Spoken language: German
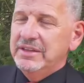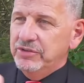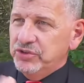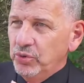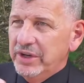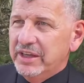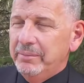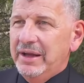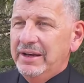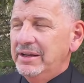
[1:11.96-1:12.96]
der Schule
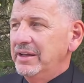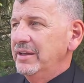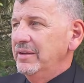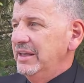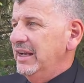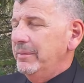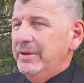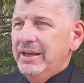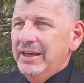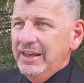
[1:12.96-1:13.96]
gemalt, ich
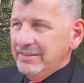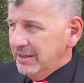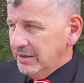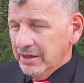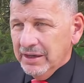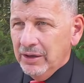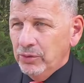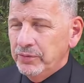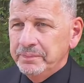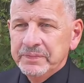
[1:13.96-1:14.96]
habe Essen
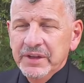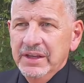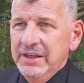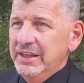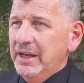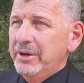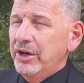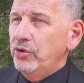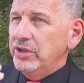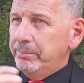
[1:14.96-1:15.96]
gekauft, ich habe eine neue